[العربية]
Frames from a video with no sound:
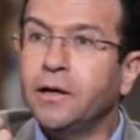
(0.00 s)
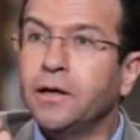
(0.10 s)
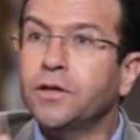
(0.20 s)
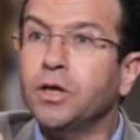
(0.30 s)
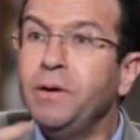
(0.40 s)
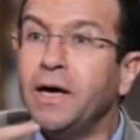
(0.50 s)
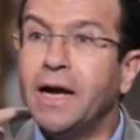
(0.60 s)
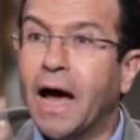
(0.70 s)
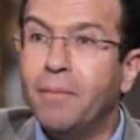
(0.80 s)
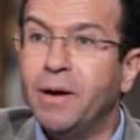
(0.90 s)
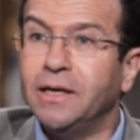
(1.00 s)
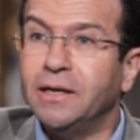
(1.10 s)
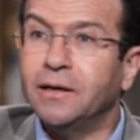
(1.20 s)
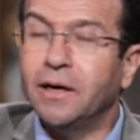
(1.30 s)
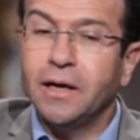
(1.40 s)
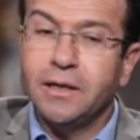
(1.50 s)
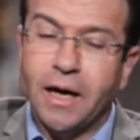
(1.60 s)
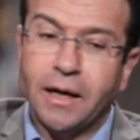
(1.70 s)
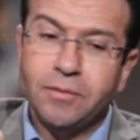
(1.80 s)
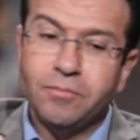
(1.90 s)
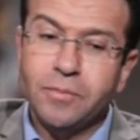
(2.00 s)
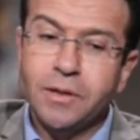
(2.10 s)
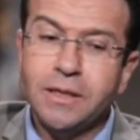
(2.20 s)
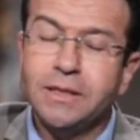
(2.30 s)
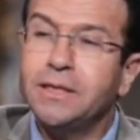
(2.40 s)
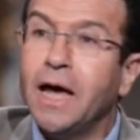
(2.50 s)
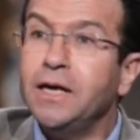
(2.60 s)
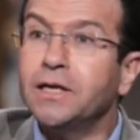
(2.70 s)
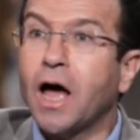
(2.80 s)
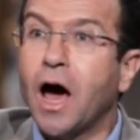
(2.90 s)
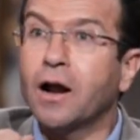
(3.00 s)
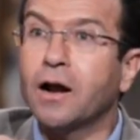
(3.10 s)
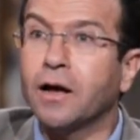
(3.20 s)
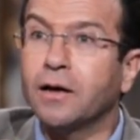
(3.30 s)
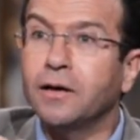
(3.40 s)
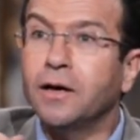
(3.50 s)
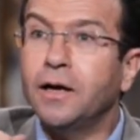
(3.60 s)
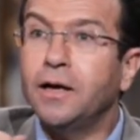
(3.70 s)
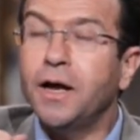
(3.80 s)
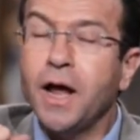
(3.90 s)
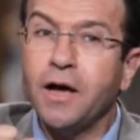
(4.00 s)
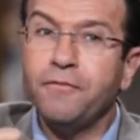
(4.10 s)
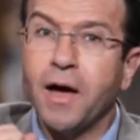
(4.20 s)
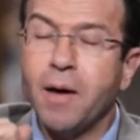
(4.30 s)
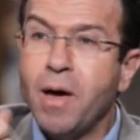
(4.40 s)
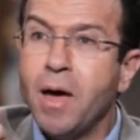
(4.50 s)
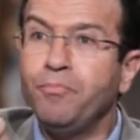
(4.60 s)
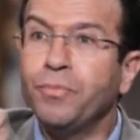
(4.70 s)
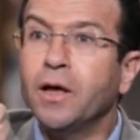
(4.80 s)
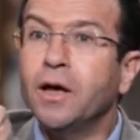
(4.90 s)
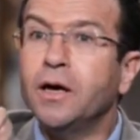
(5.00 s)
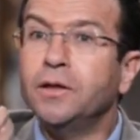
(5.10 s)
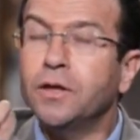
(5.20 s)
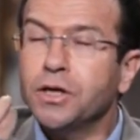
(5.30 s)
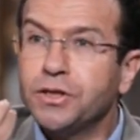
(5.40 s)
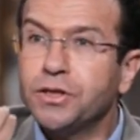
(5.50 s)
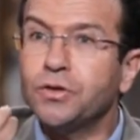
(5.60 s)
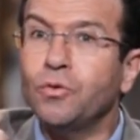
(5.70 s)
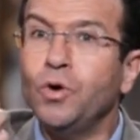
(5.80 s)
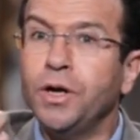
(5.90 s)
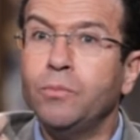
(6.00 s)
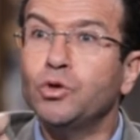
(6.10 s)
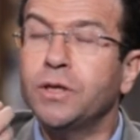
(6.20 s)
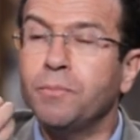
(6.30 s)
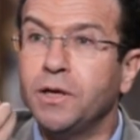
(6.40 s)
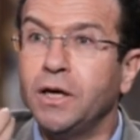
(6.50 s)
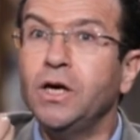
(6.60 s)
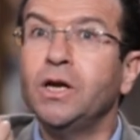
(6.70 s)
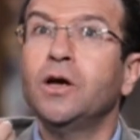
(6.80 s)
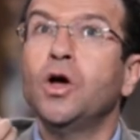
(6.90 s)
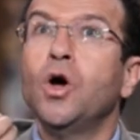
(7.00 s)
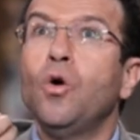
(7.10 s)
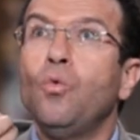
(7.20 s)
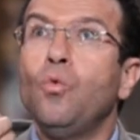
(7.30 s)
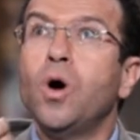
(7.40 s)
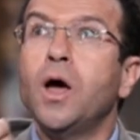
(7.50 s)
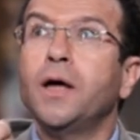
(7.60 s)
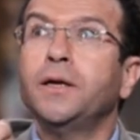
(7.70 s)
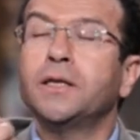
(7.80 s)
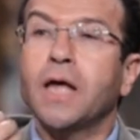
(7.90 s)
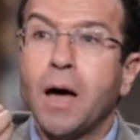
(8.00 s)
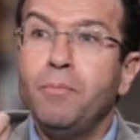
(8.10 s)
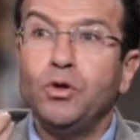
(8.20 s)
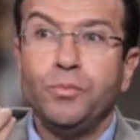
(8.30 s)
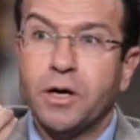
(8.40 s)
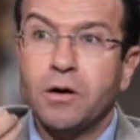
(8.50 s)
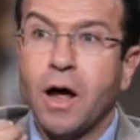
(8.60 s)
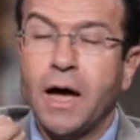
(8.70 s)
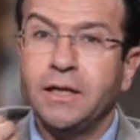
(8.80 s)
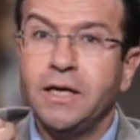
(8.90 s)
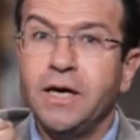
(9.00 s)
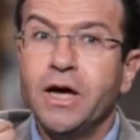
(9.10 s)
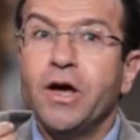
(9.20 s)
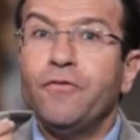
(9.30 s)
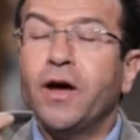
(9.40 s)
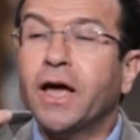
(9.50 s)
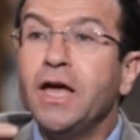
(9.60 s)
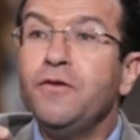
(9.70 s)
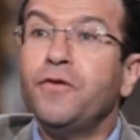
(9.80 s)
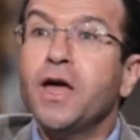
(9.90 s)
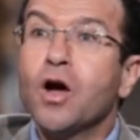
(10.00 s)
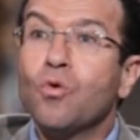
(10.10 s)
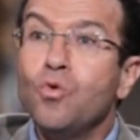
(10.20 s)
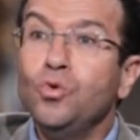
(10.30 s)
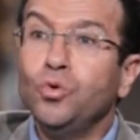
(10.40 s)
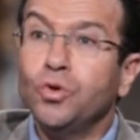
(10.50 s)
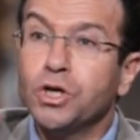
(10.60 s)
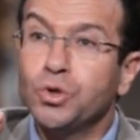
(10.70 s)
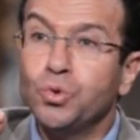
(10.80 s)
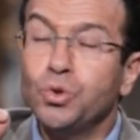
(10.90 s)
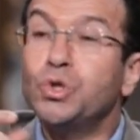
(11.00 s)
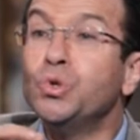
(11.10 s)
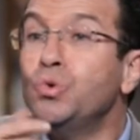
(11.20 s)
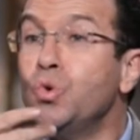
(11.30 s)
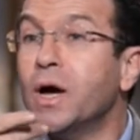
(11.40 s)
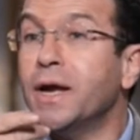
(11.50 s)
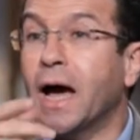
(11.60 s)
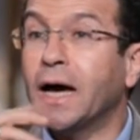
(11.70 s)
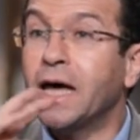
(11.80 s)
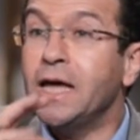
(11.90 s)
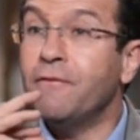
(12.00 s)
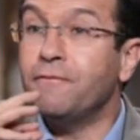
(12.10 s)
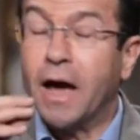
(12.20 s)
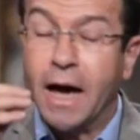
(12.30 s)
التطبيق العملي يعني ازاي نتحرك لا نقف امام النص واحنا مستمتعين ونتعبد بقراءته فكيف يكون النص سلوكا حقيقيا في